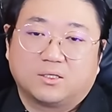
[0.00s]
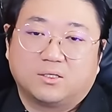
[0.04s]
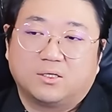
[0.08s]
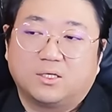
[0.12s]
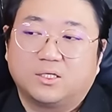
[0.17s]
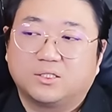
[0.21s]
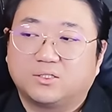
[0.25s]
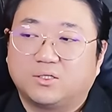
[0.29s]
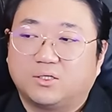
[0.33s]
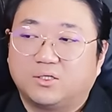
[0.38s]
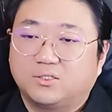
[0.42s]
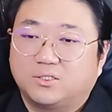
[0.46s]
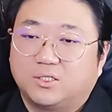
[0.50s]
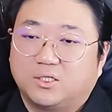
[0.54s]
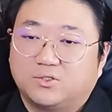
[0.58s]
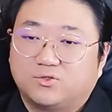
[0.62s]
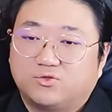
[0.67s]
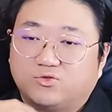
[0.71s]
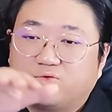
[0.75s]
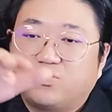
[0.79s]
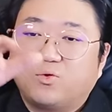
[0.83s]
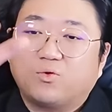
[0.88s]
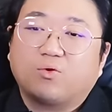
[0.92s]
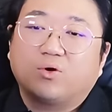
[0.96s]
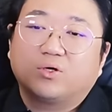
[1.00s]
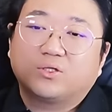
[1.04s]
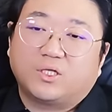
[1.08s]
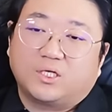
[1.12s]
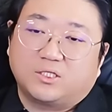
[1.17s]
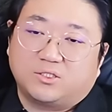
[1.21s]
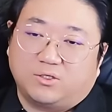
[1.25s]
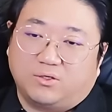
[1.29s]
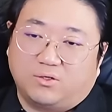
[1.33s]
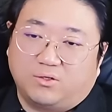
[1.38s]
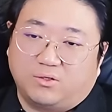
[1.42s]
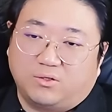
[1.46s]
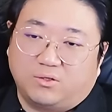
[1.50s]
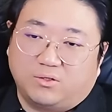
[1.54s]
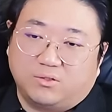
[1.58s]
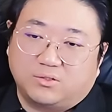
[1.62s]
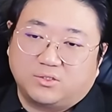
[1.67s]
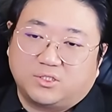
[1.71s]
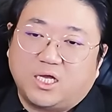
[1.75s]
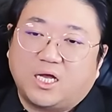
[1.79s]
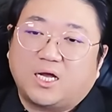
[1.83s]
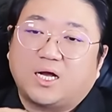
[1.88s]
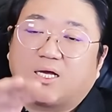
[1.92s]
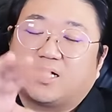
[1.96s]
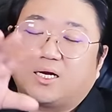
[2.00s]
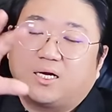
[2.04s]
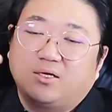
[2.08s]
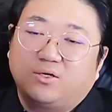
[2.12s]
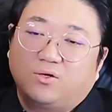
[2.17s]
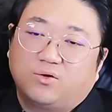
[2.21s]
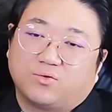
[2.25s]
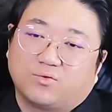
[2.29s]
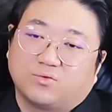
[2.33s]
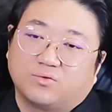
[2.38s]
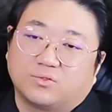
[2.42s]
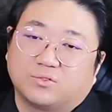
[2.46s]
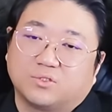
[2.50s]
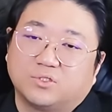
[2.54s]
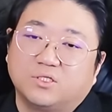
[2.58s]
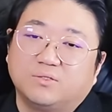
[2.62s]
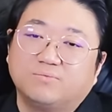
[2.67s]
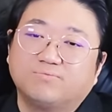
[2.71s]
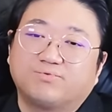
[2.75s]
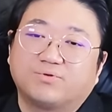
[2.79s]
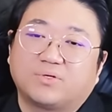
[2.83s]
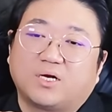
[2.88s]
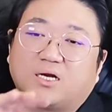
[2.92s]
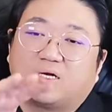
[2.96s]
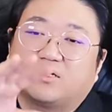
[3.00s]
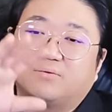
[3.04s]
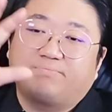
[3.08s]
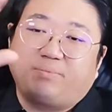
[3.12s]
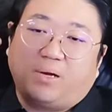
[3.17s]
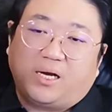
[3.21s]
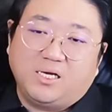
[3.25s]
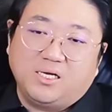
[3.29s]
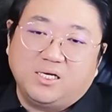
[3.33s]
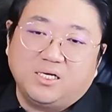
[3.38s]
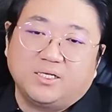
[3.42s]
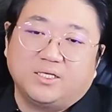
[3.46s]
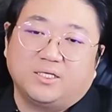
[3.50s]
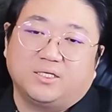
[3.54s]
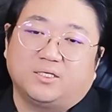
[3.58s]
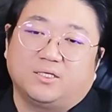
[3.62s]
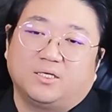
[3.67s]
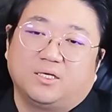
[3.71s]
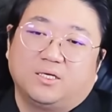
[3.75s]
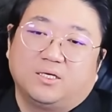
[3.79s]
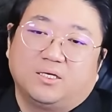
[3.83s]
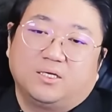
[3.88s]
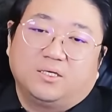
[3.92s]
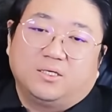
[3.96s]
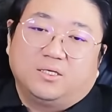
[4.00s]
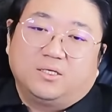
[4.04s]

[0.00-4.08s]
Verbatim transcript: 그래서 이제 수도권에서 생활하려고 그 인프라를 빨리